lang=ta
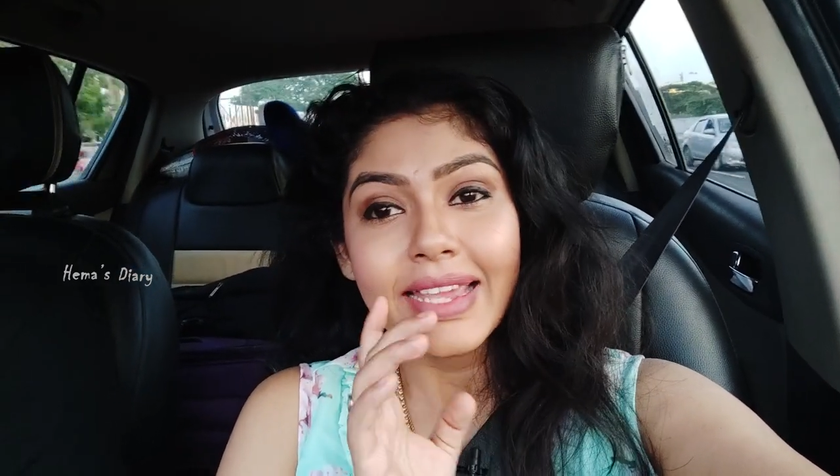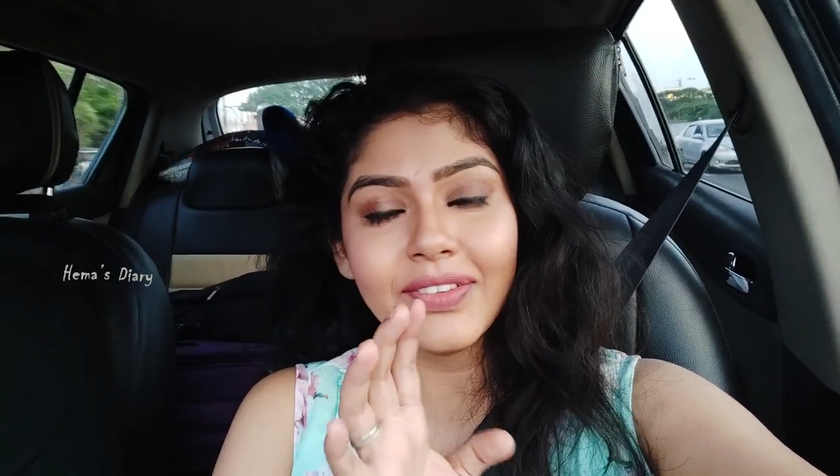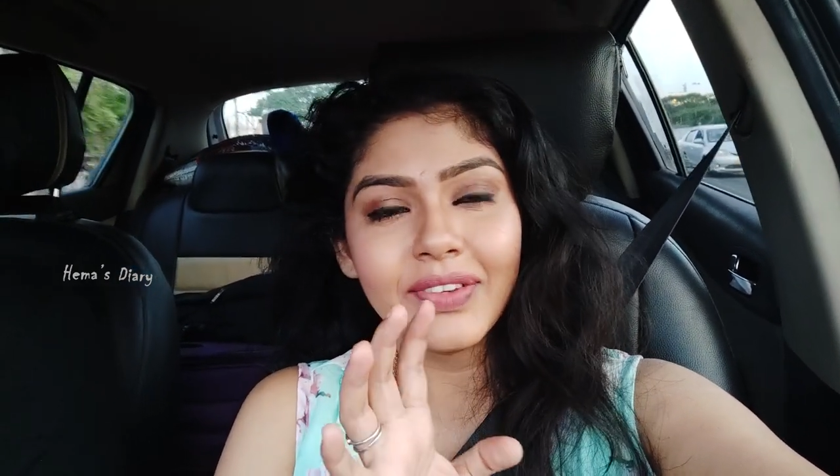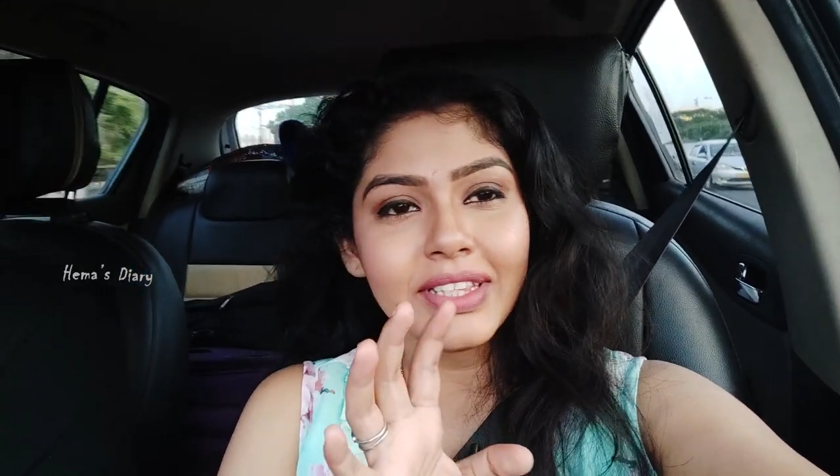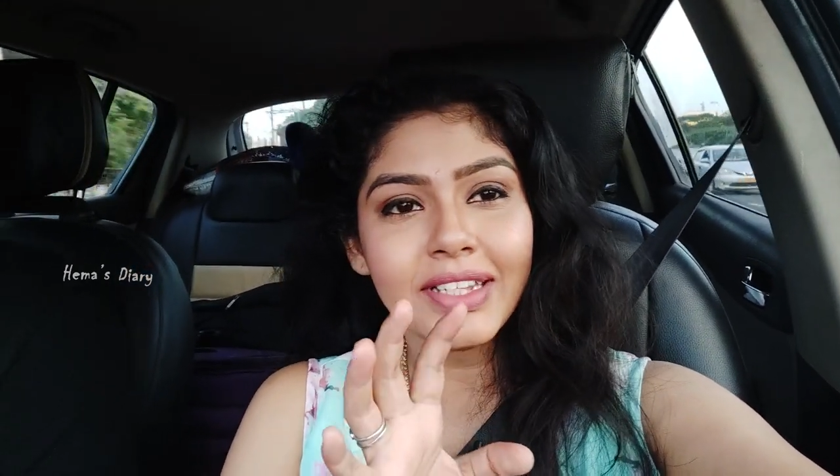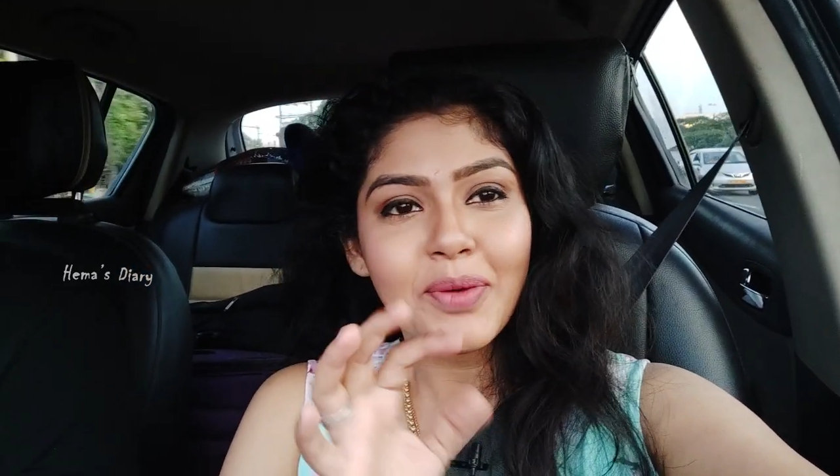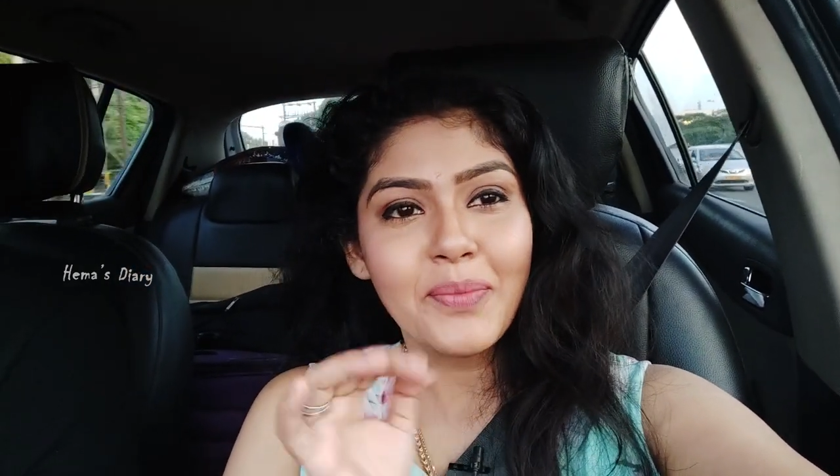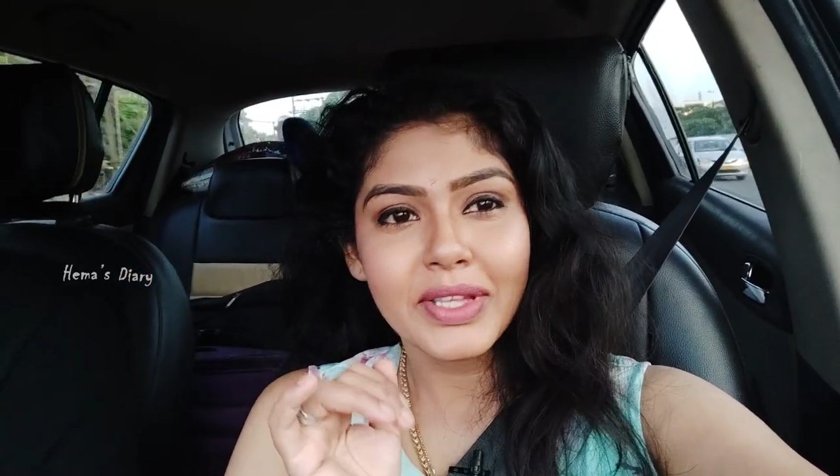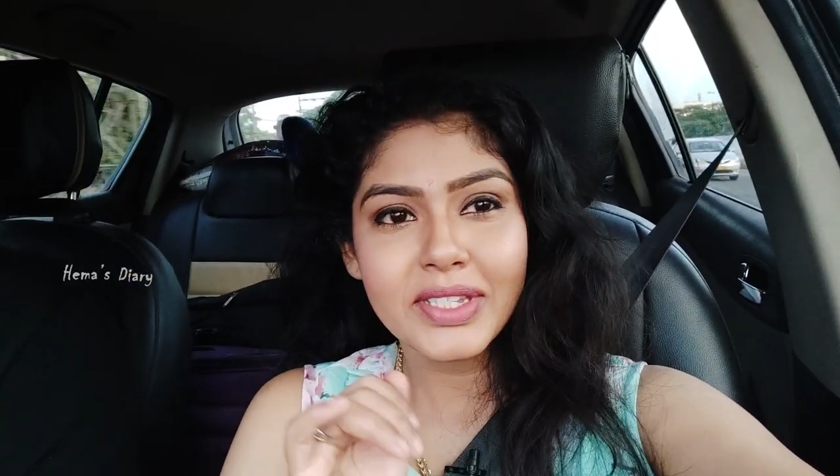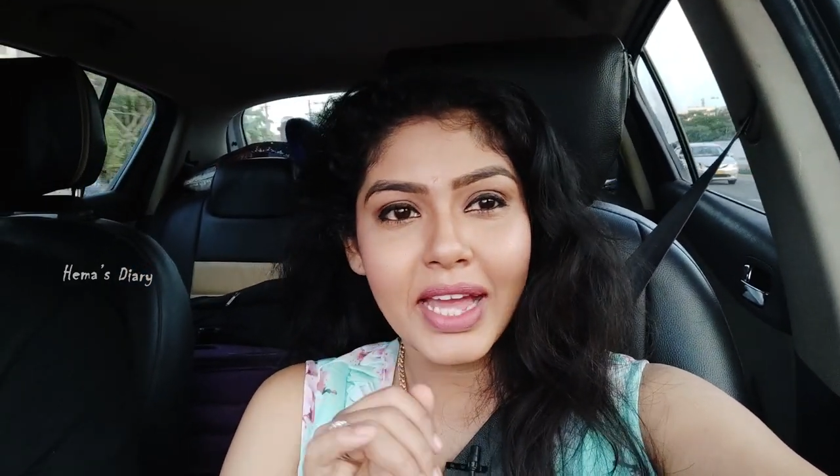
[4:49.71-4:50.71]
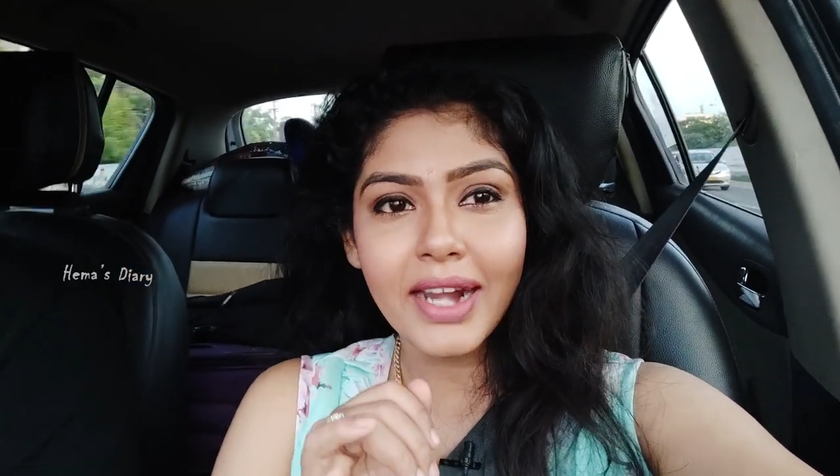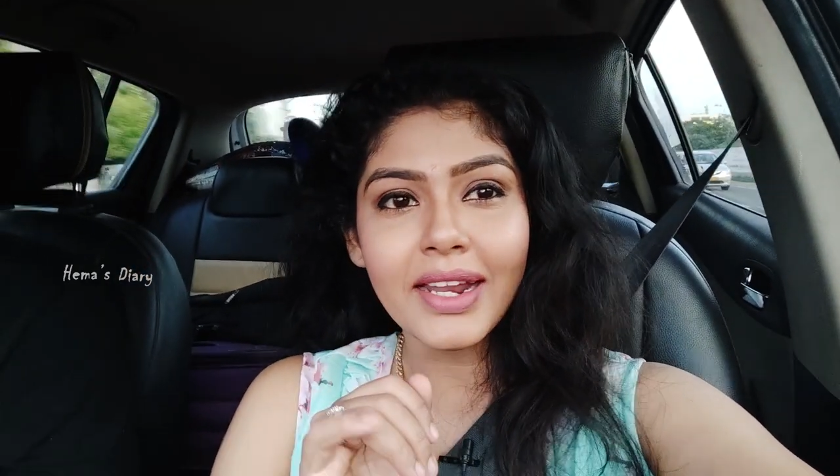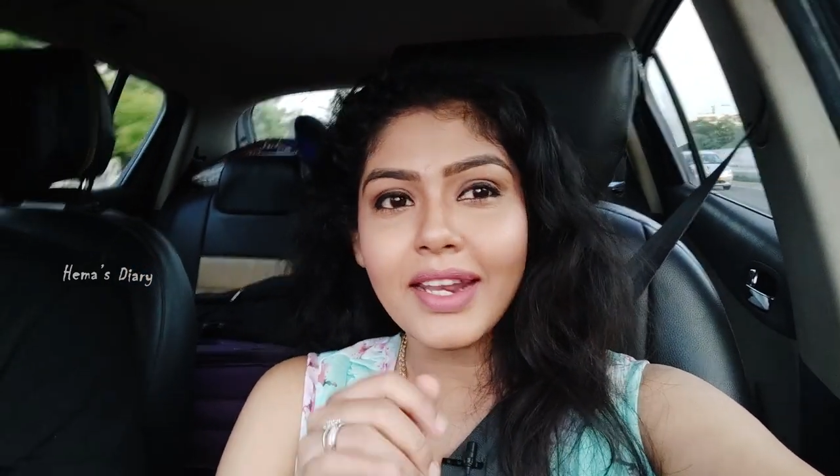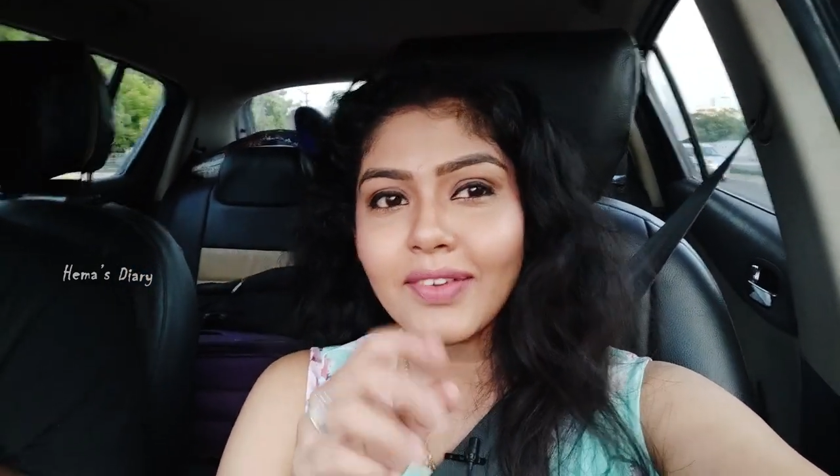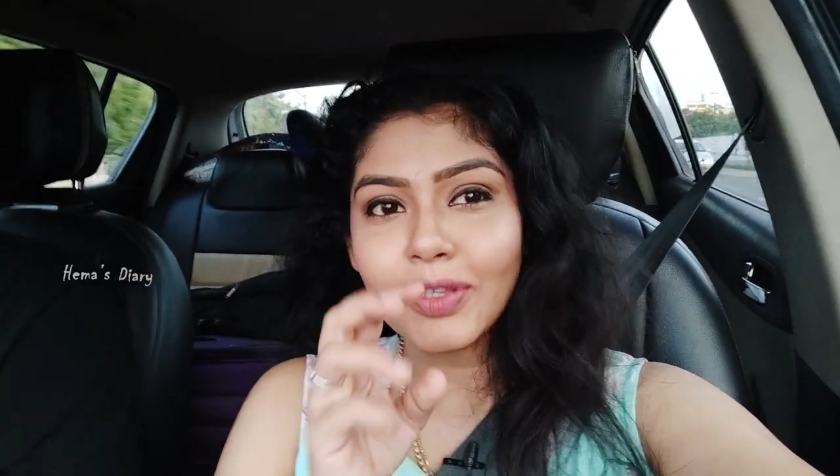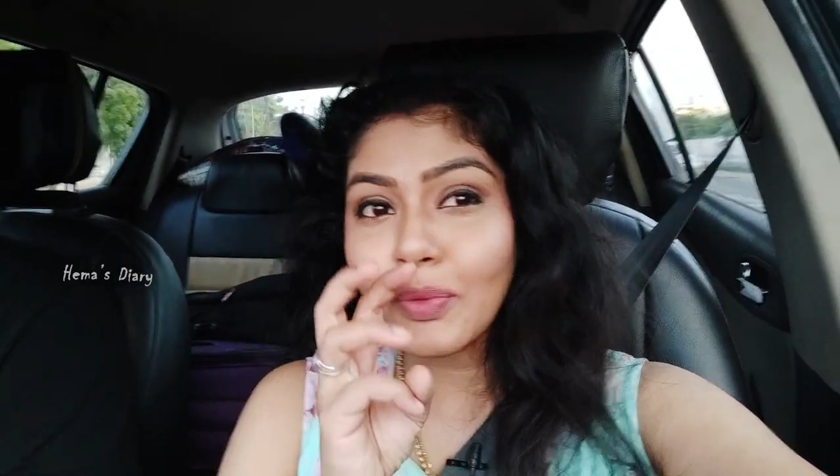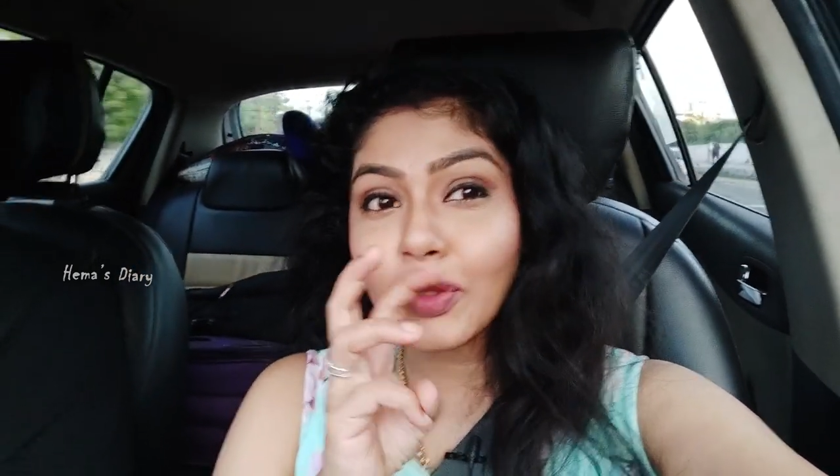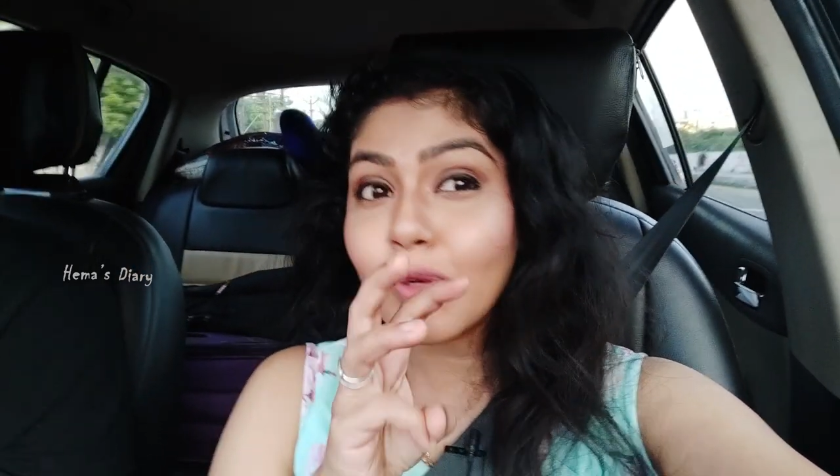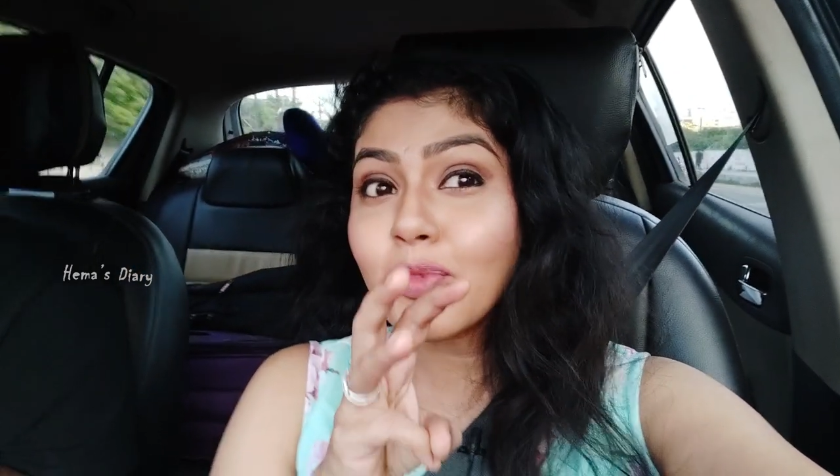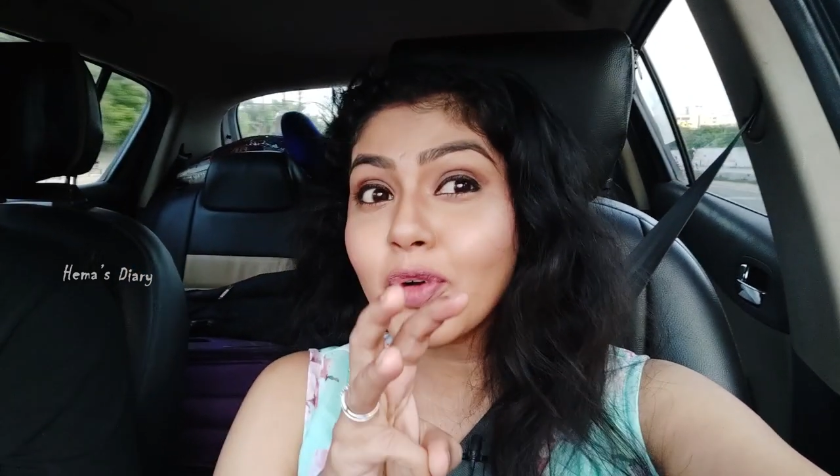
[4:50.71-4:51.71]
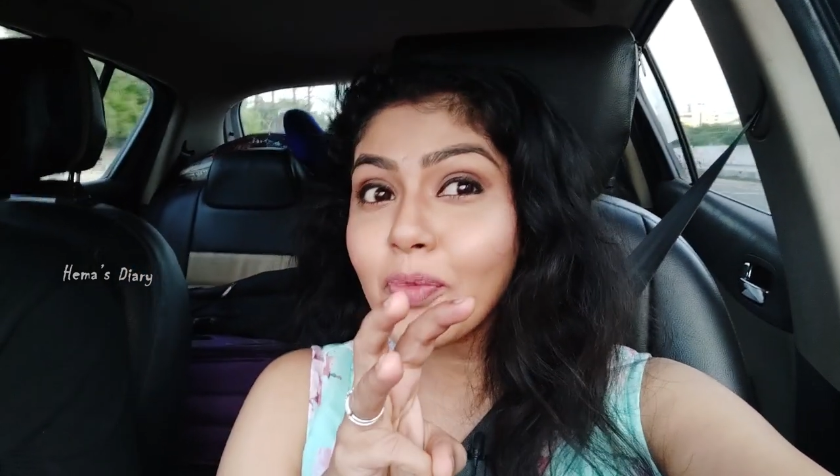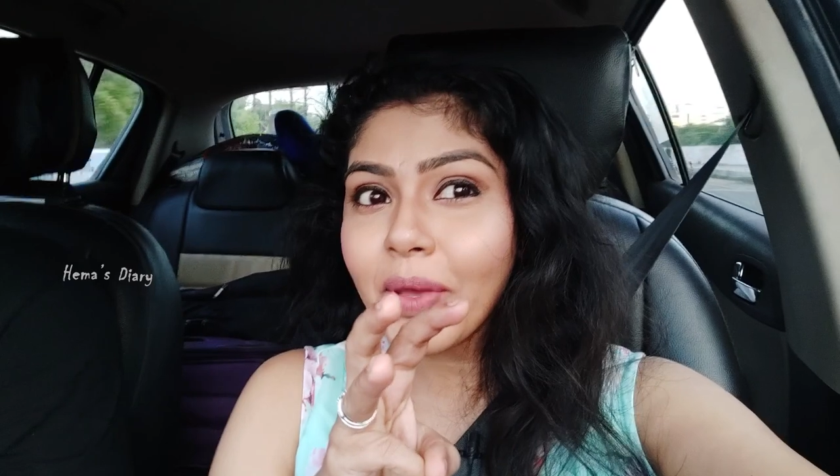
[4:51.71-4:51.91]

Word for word: இது வந்து நம்ம சேனலில் வந்து மொத்தம் மூணு